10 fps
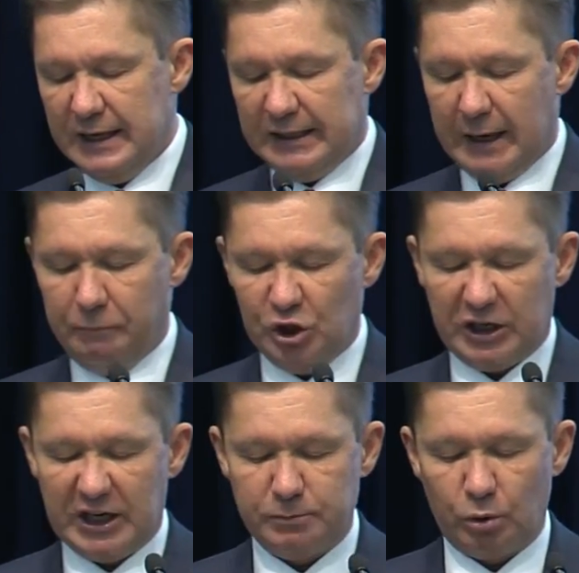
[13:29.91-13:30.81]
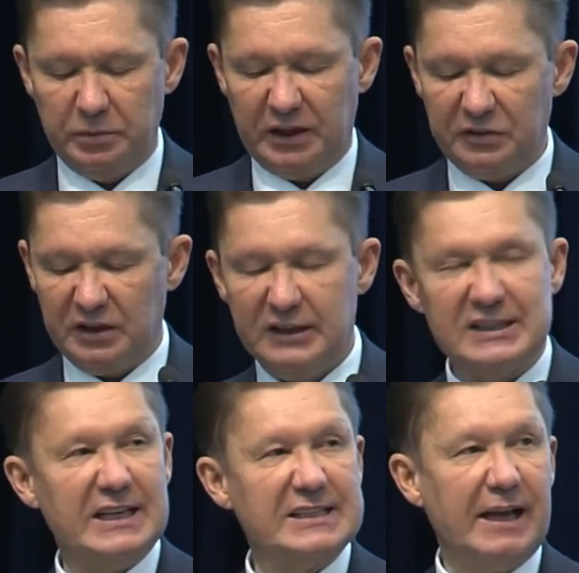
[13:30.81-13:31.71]
добыча «Газпромнефти»
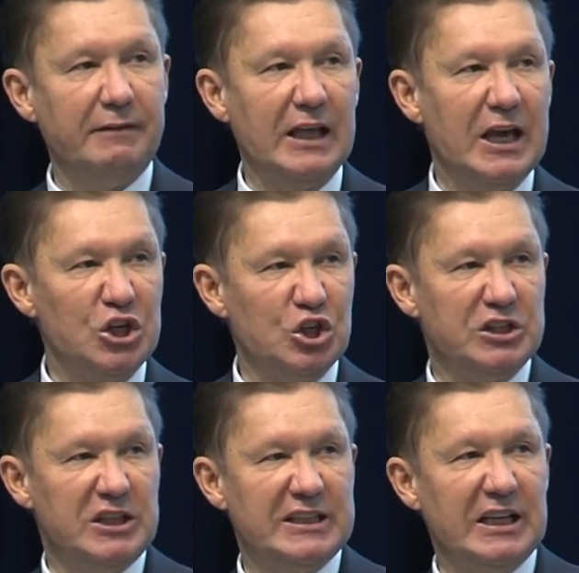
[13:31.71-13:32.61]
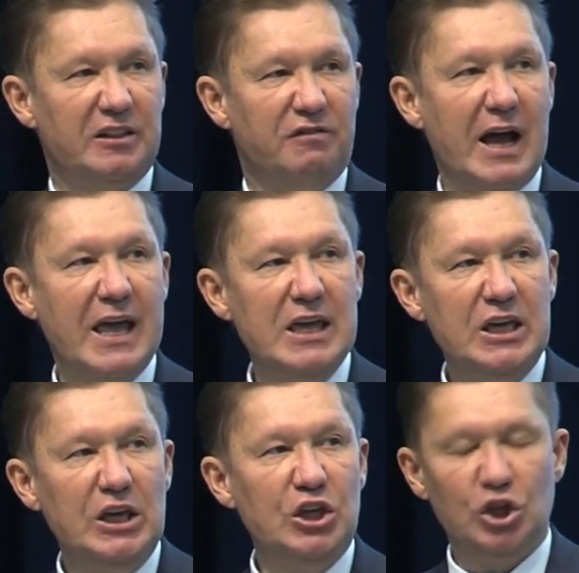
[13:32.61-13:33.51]
составила
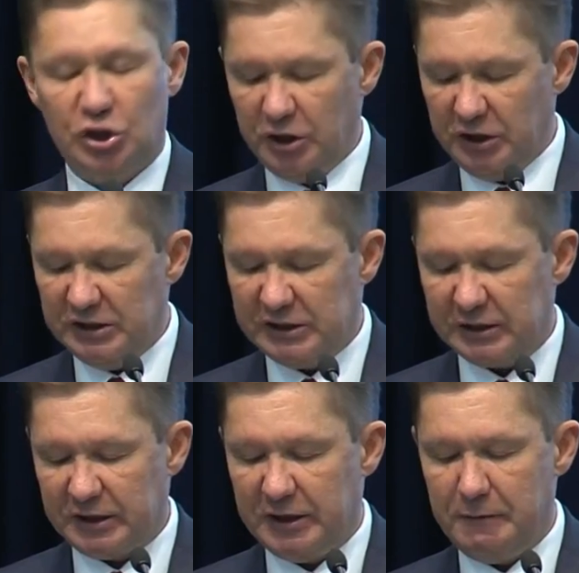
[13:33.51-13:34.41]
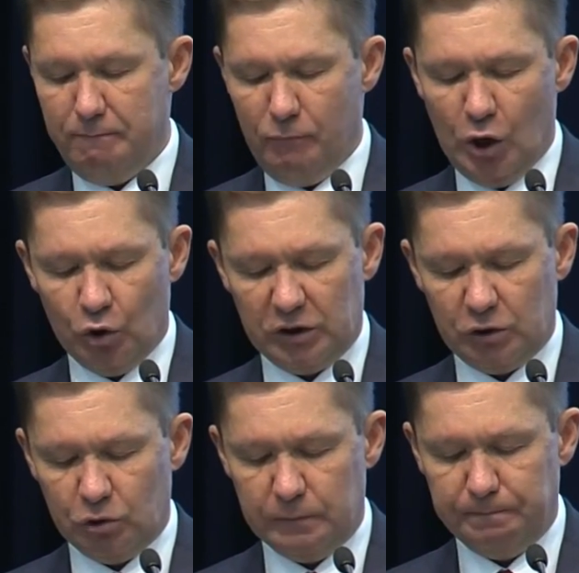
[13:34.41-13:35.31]
62,4 миллиона
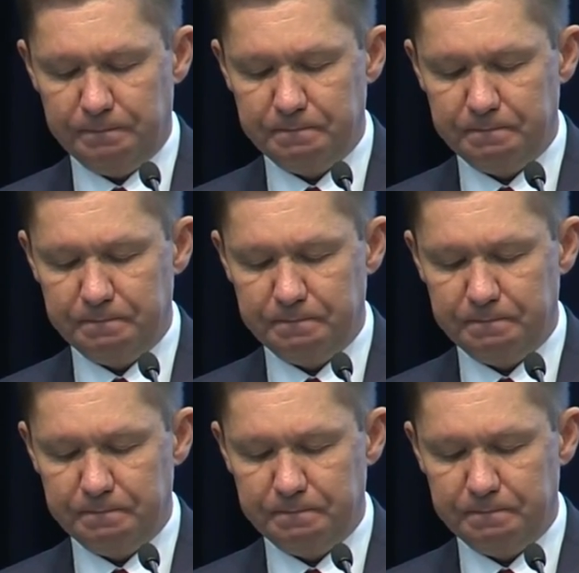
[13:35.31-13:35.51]
тонн.